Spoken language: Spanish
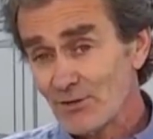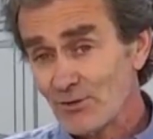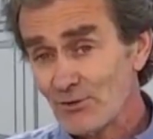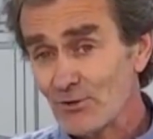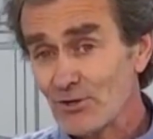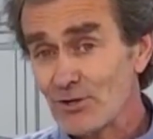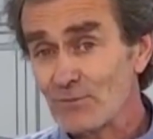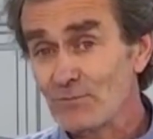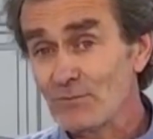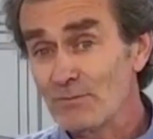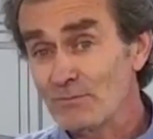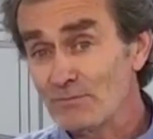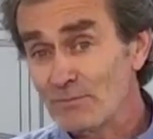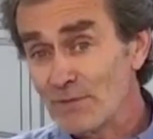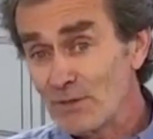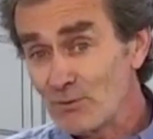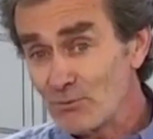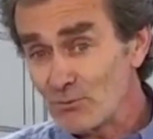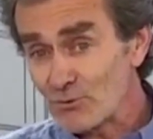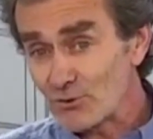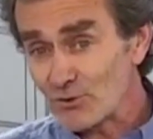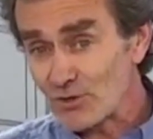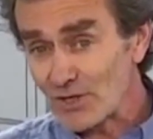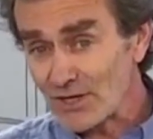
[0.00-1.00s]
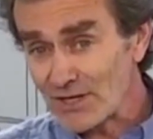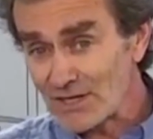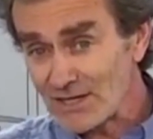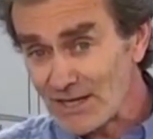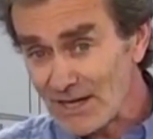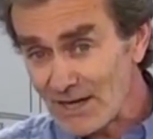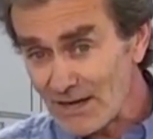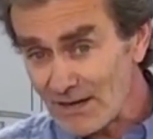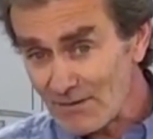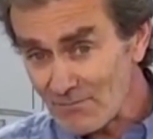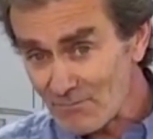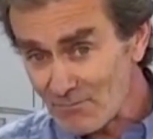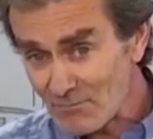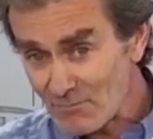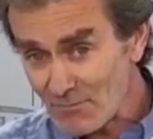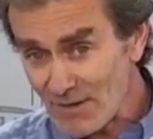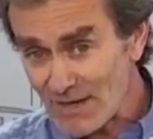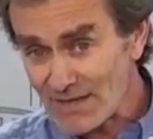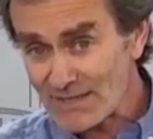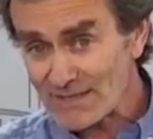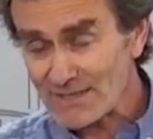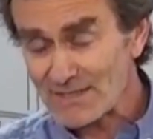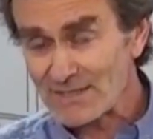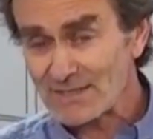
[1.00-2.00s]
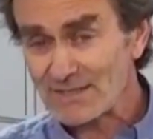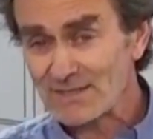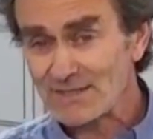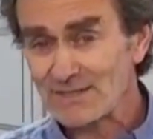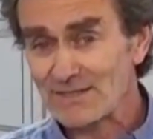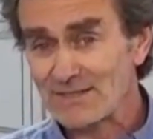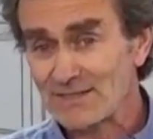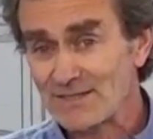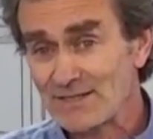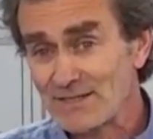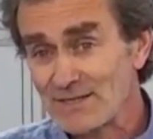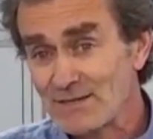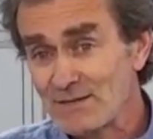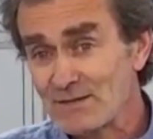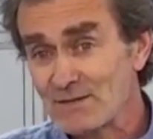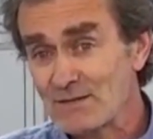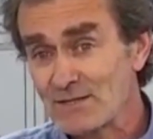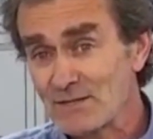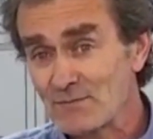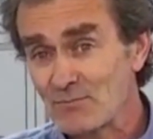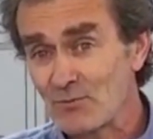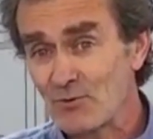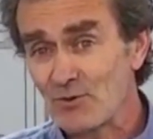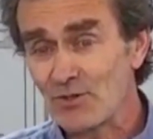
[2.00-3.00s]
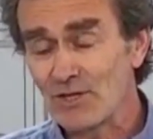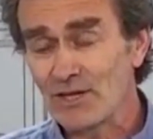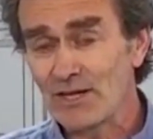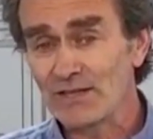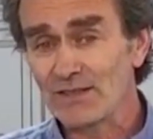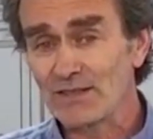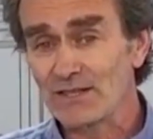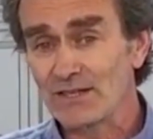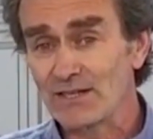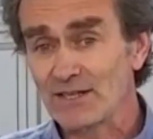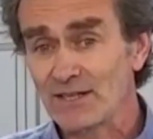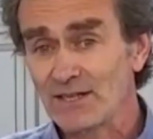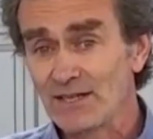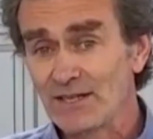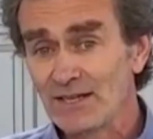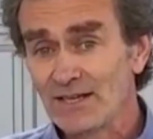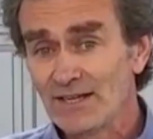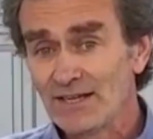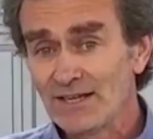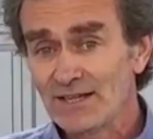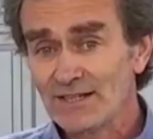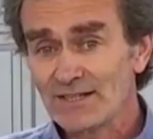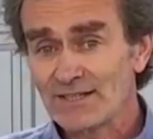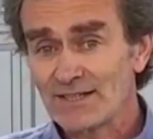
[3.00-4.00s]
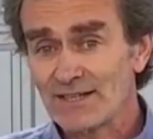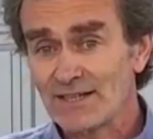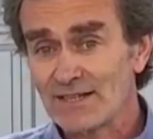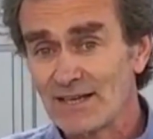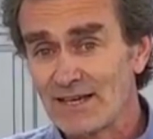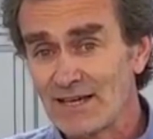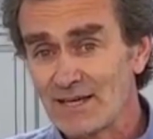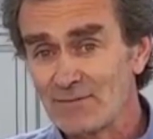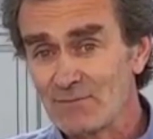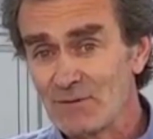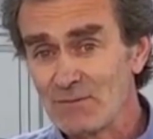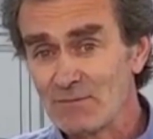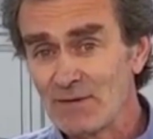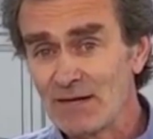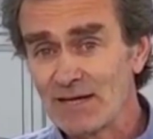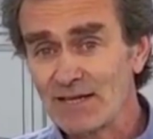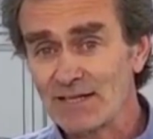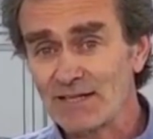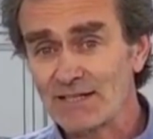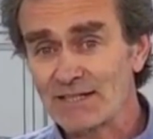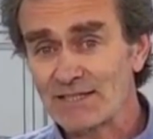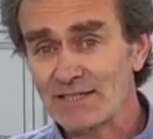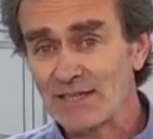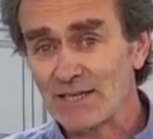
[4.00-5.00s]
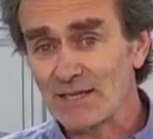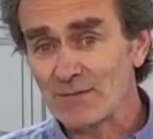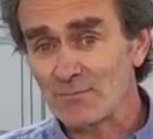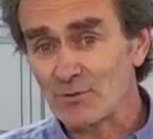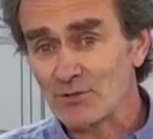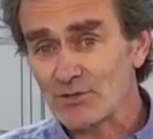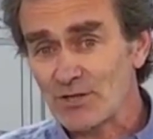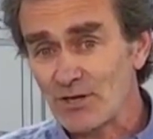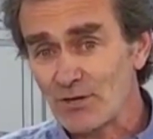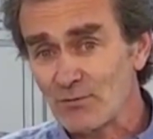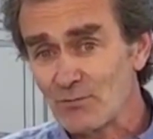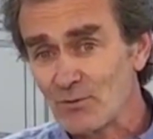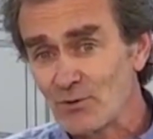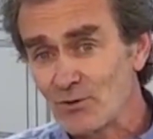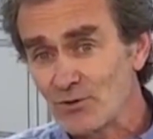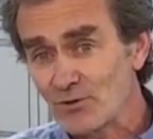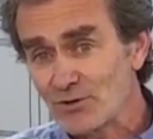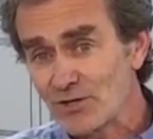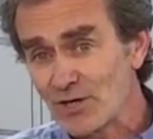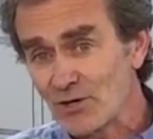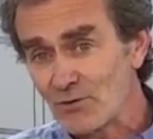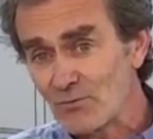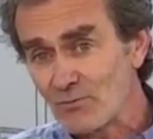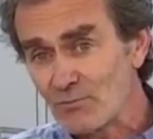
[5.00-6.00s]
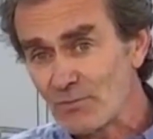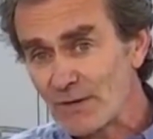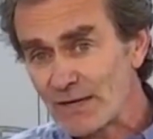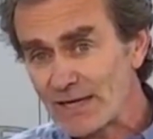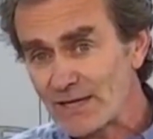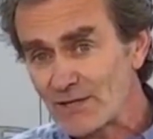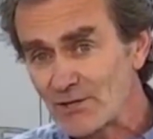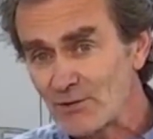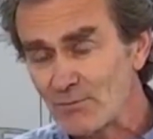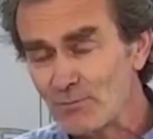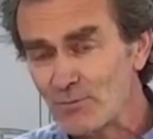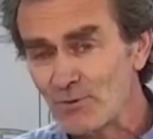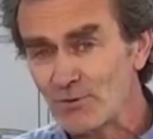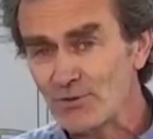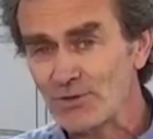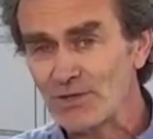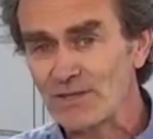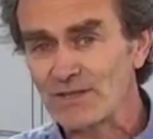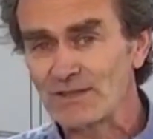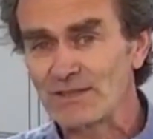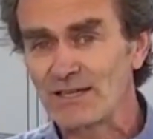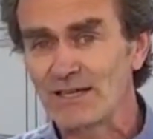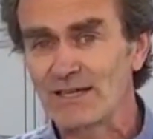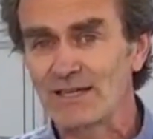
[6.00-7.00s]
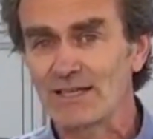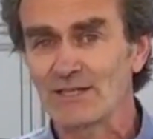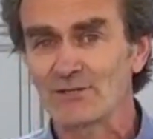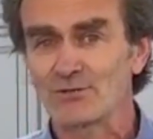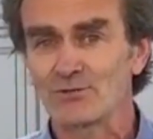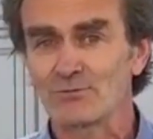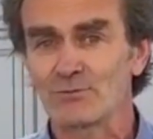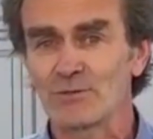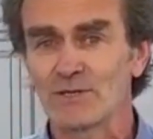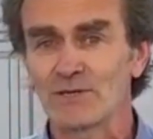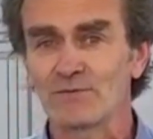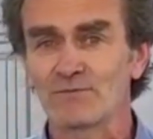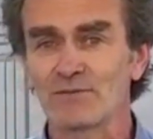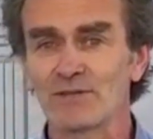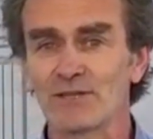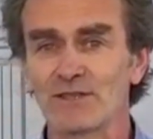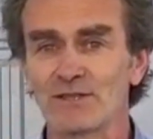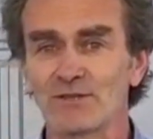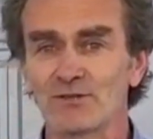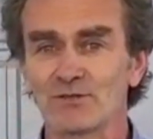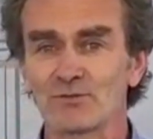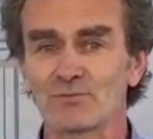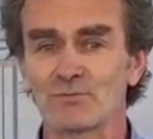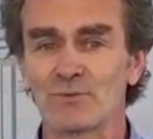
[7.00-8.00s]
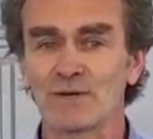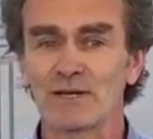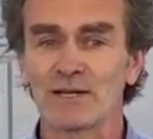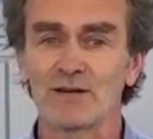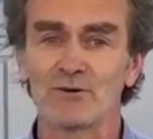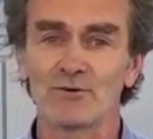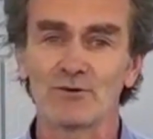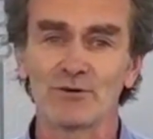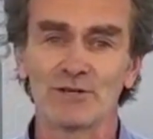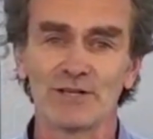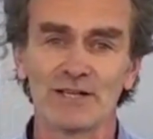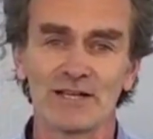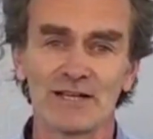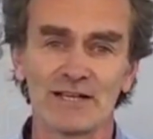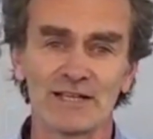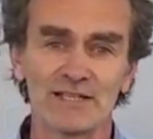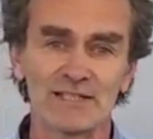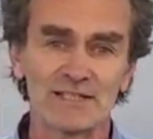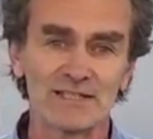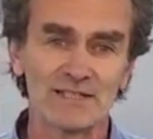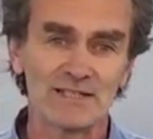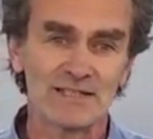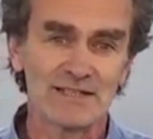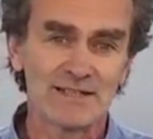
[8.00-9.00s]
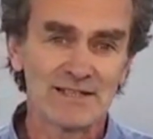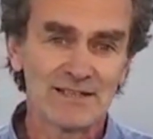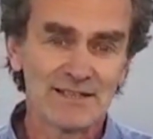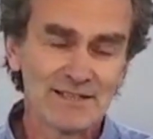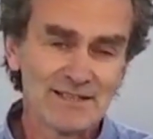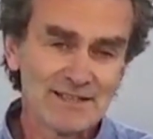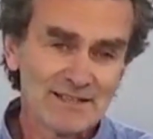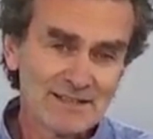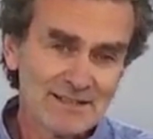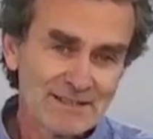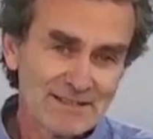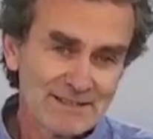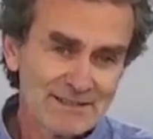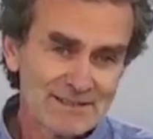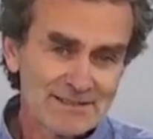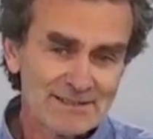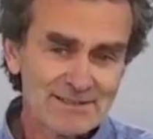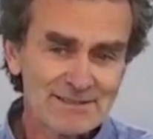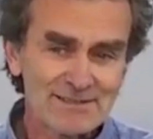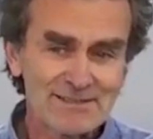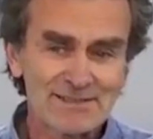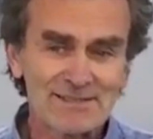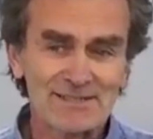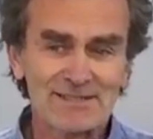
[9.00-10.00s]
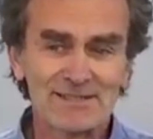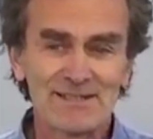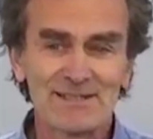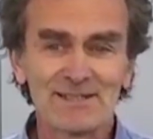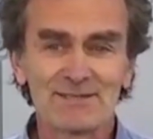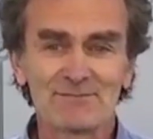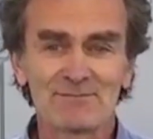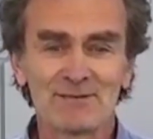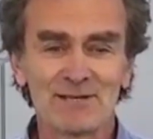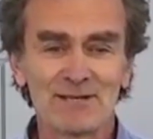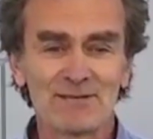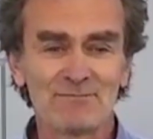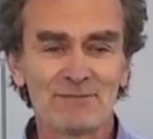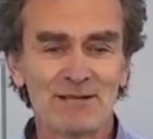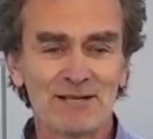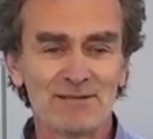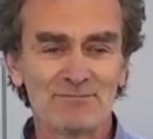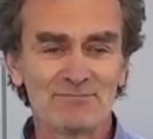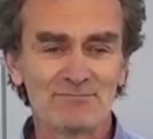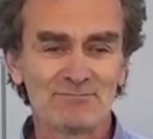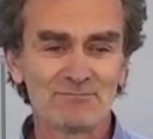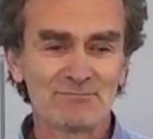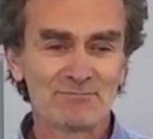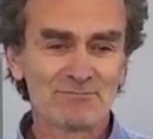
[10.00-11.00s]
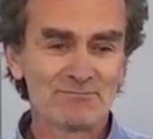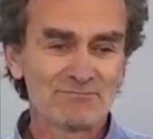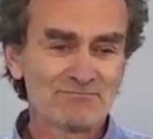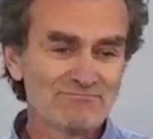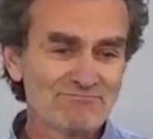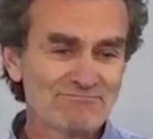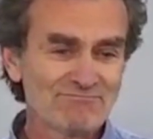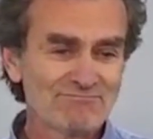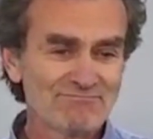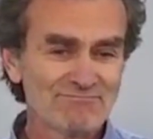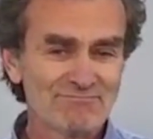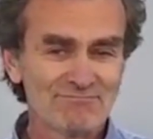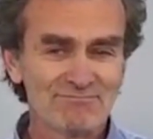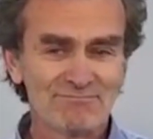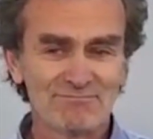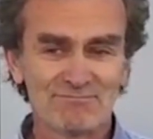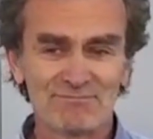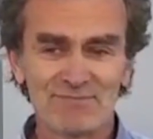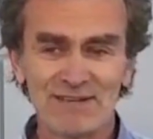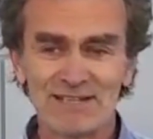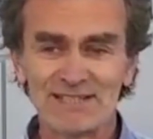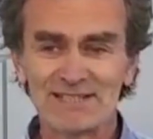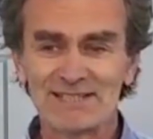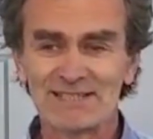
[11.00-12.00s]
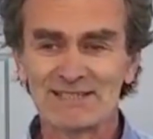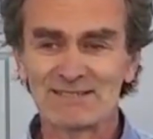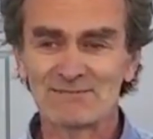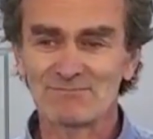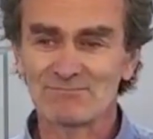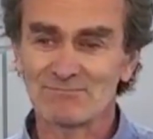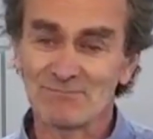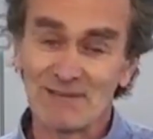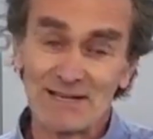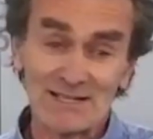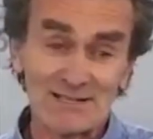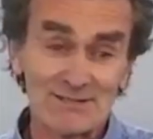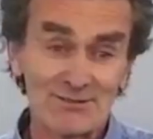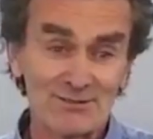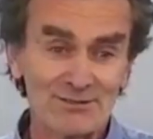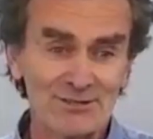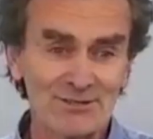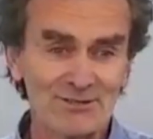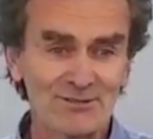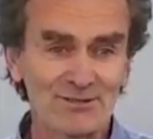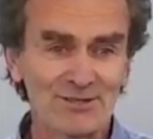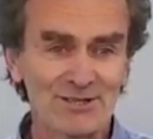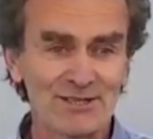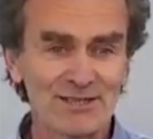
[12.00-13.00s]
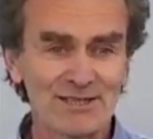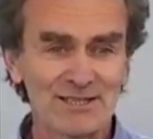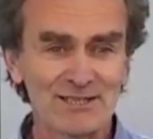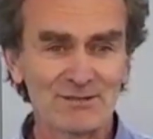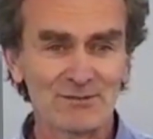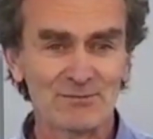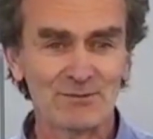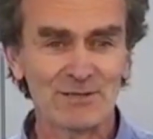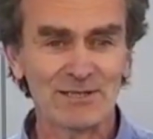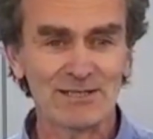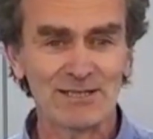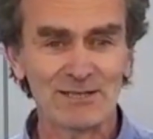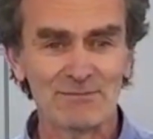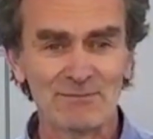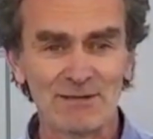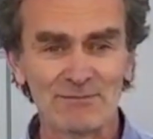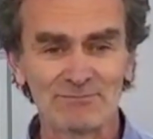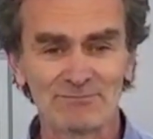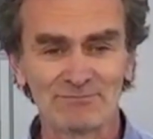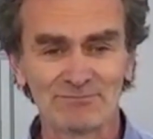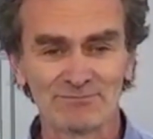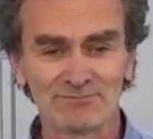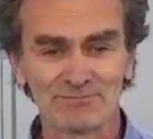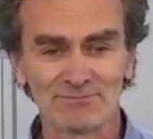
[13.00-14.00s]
Lo que me gustaría más, si se pudiera hacer, es que ya que mi imagen está ahí, pues que a lo mejor dieran un pequeño porcentaje de esos beneficios para ONGs, si les viene bien. Más, más no tengo que decir sobre el tema.